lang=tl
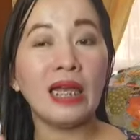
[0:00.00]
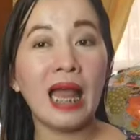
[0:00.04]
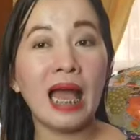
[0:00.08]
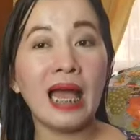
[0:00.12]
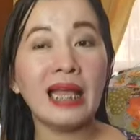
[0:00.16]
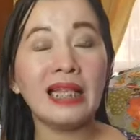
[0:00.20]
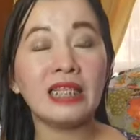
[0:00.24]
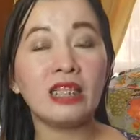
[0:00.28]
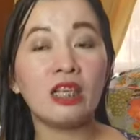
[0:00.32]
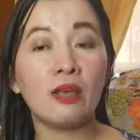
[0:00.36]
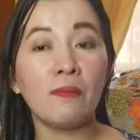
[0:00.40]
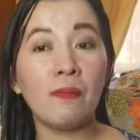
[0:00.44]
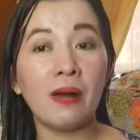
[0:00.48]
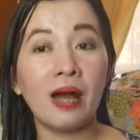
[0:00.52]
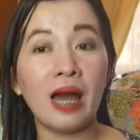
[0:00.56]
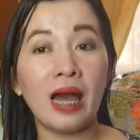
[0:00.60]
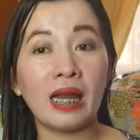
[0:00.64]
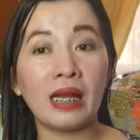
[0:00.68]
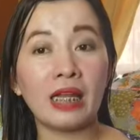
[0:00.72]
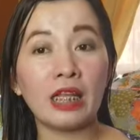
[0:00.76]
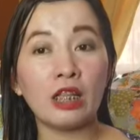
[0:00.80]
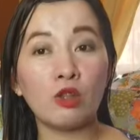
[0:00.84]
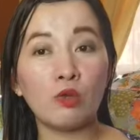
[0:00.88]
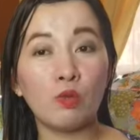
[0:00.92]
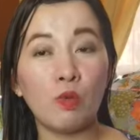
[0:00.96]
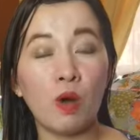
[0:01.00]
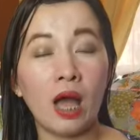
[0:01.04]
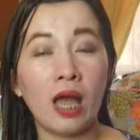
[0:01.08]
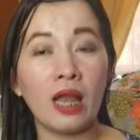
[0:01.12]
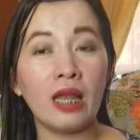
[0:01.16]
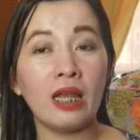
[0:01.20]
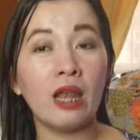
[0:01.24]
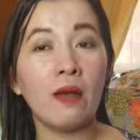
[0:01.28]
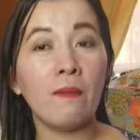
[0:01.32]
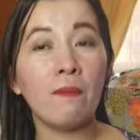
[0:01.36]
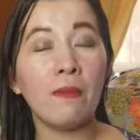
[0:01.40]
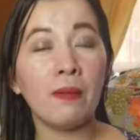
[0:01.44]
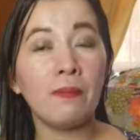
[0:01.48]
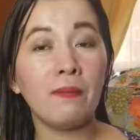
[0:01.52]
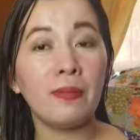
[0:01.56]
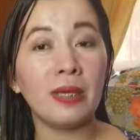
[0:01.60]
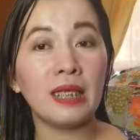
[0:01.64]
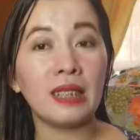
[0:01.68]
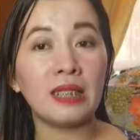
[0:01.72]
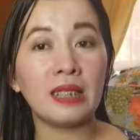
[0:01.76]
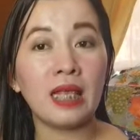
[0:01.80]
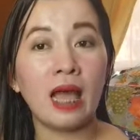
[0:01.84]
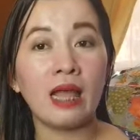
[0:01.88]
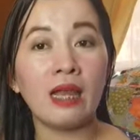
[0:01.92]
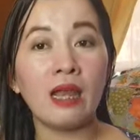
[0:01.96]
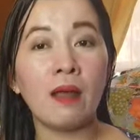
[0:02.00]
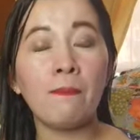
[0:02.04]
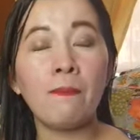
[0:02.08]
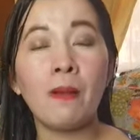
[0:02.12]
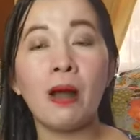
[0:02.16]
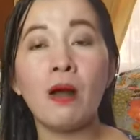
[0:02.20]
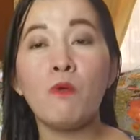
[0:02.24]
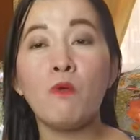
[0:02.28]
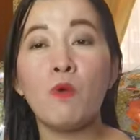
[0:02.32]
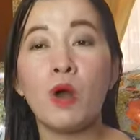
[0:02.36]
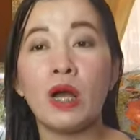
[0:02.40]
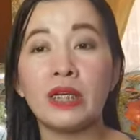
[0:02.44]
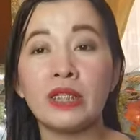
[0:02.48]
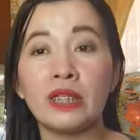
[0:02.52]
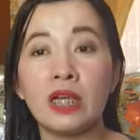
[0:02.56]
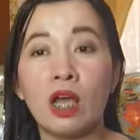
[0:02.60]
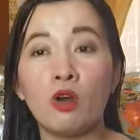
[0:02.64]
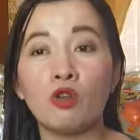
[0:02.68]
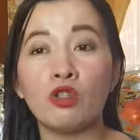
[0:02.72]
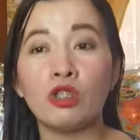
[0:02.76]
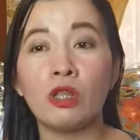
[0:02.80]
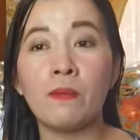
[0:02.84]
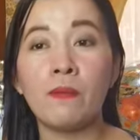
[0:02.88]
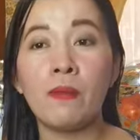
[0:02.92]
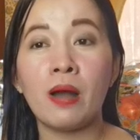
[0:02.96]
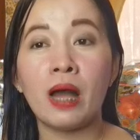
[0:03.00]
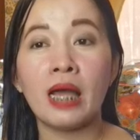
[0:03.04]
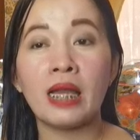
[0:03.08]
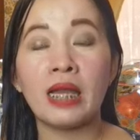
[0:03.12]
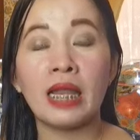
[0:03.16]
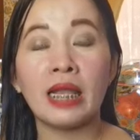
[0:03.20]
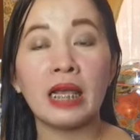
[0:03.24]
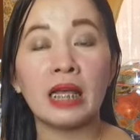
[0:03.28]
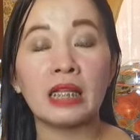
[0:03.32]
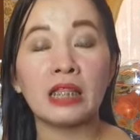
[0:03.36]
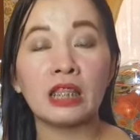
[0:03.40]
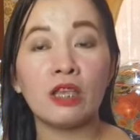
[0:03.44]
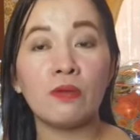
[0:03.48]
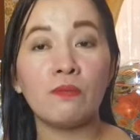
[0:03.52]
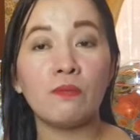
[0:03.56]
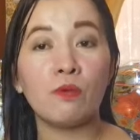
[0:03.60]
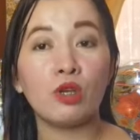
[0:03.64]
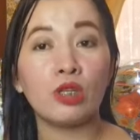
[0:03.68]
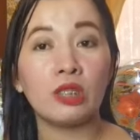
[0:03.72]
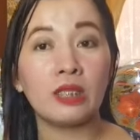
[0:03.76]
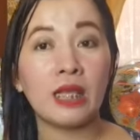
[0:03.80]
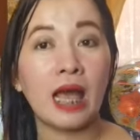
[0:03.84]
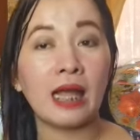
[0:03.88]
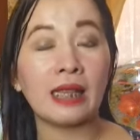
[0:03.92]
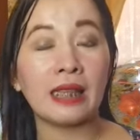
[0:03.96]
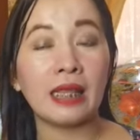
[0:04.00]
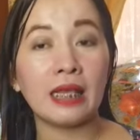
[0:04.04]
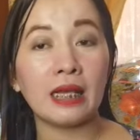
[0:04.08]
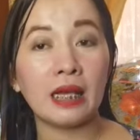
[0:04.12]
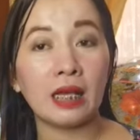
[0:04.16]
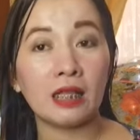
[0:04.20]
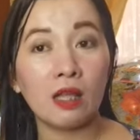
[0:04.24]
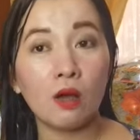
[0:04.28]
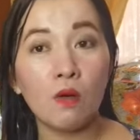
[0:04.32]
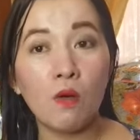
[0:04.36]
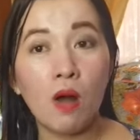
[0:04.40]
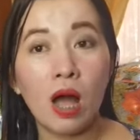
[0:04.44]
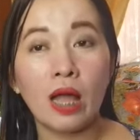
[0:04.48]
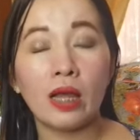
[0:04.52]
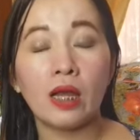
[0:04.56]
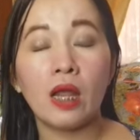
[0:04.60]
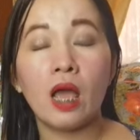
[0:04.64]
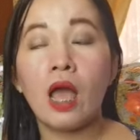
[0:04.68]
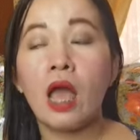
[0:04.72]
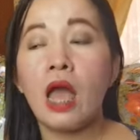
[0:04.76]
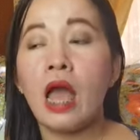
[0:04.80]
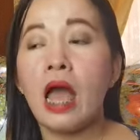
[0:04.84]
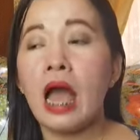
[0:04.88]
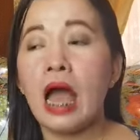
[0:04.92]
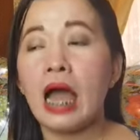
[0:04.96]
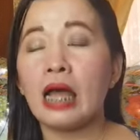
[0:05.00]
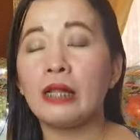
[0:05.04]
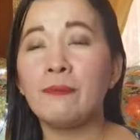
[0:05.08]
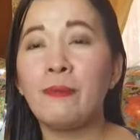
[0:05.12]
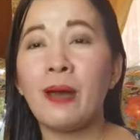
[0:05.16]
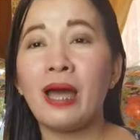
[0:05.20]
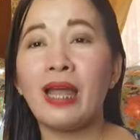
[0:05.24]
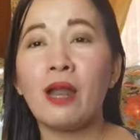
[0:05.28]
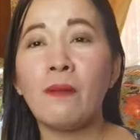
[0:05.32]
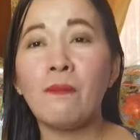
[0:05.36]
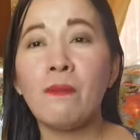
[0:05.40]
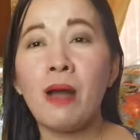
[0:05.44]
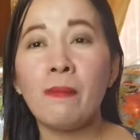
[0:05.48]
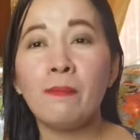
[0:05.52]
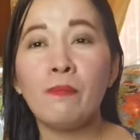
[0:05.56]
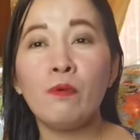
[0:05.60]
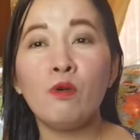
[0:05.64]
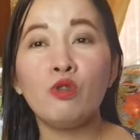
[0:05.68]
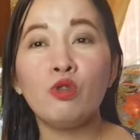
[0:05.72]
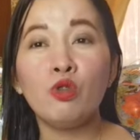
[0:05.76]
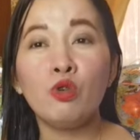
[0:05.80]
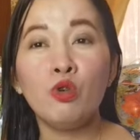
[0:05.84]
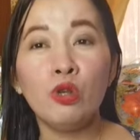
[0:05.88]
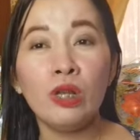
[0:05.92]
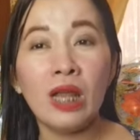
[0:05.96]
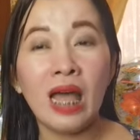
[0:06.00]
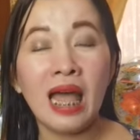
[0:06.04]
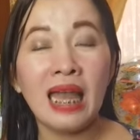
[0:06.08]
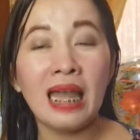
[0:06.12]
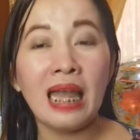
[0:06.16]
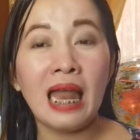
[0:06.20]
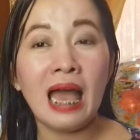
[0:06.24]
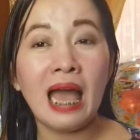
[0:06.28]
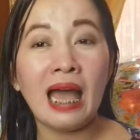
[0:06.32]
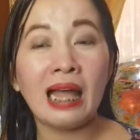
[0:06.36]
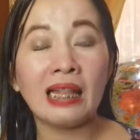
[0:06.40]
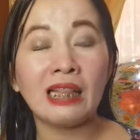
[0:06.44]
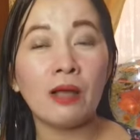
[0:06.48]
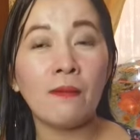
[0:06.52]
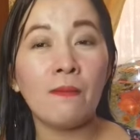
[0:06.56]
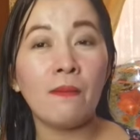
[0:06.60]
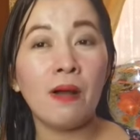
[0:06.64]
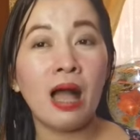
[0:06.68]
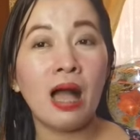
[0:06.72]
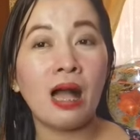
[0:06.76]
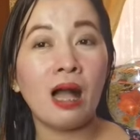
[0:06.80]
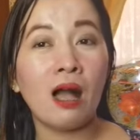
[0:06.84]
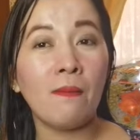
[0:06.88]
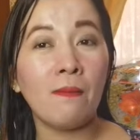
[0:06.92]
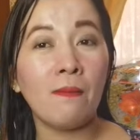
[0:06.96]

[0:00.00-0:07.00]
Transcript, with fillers: ilan sa mga ritual na mabisa na pang-wash out ng mga negatibo sa ating katawan at para maputol na lahat ang mga